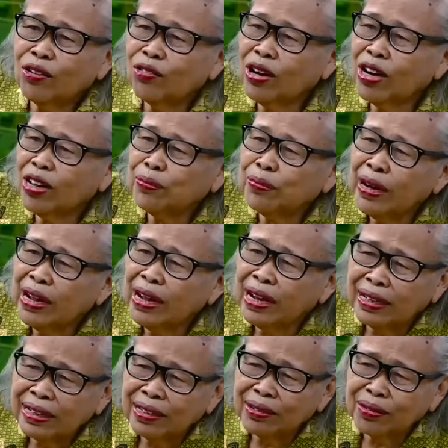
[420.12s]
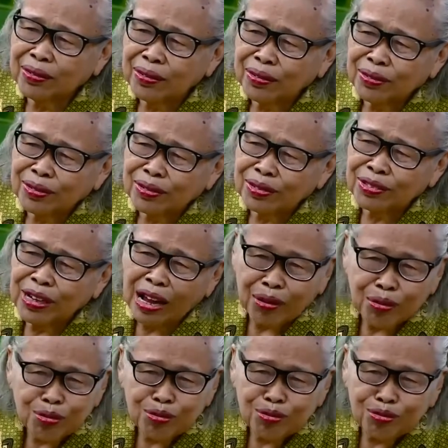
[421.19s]
Omong alat pragane yo
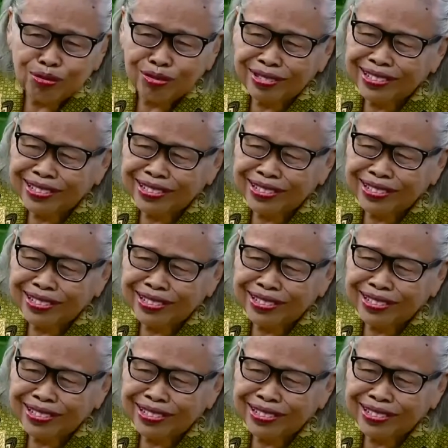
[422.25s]
saru.